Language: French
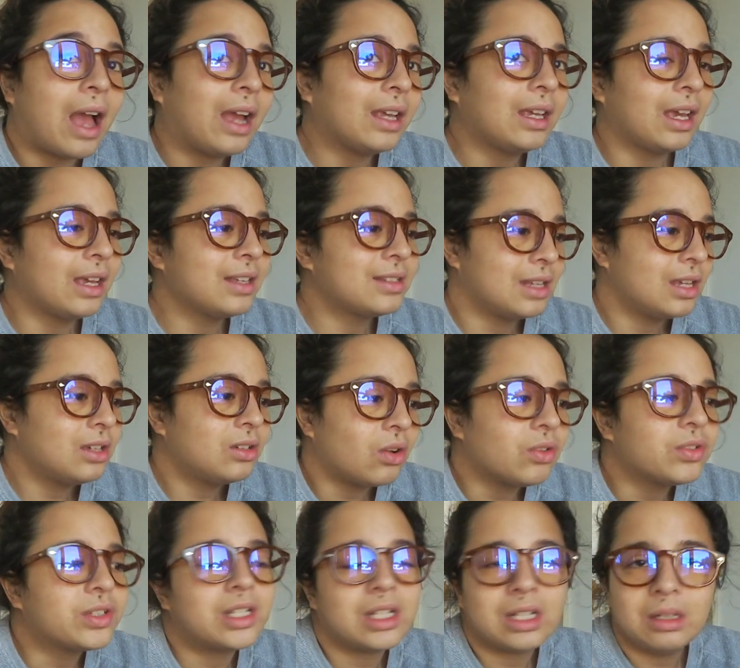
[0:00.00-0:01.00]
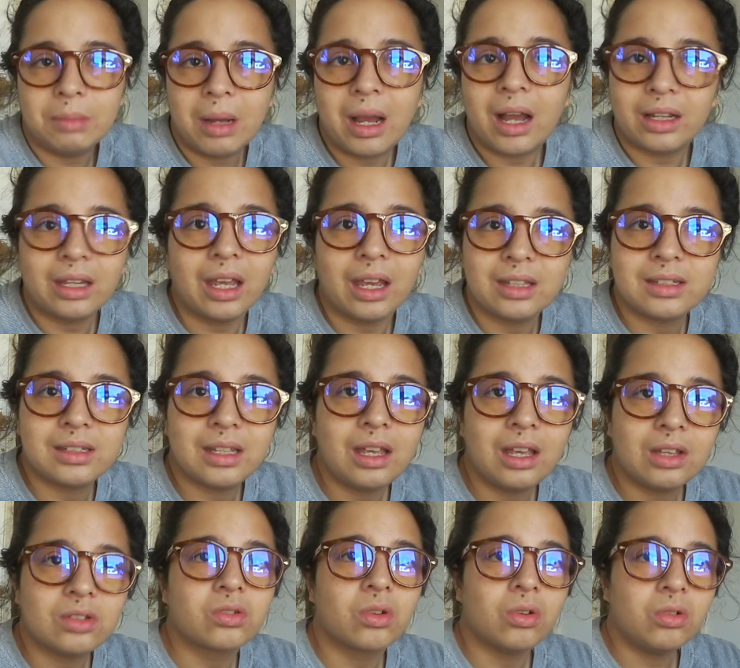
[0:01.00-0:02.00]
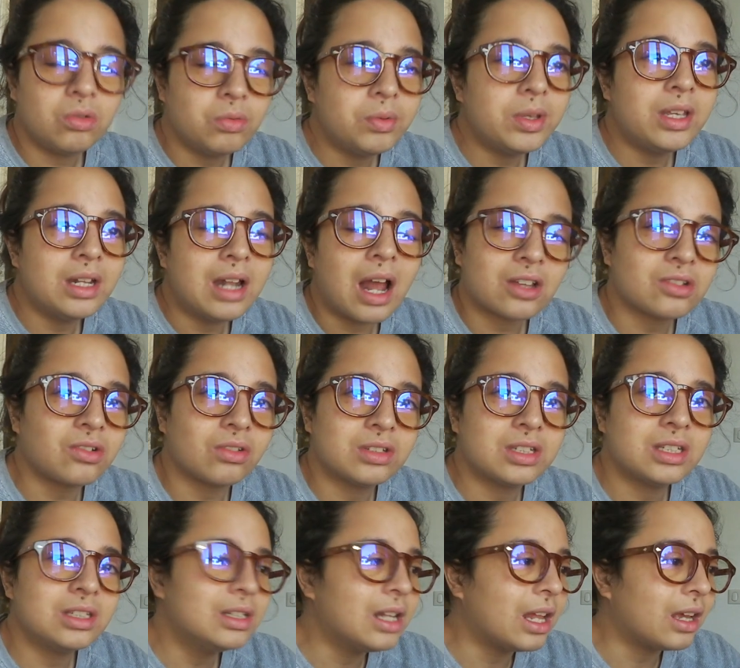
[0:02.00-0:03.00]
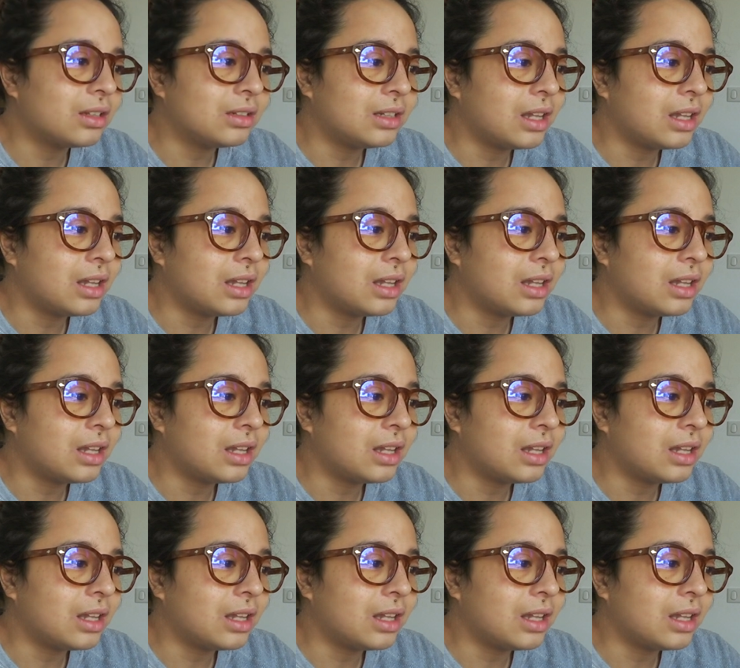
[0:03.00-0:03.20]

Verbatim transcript: agressé quand il m'a agressé Est-ce que lui, il a ressenti de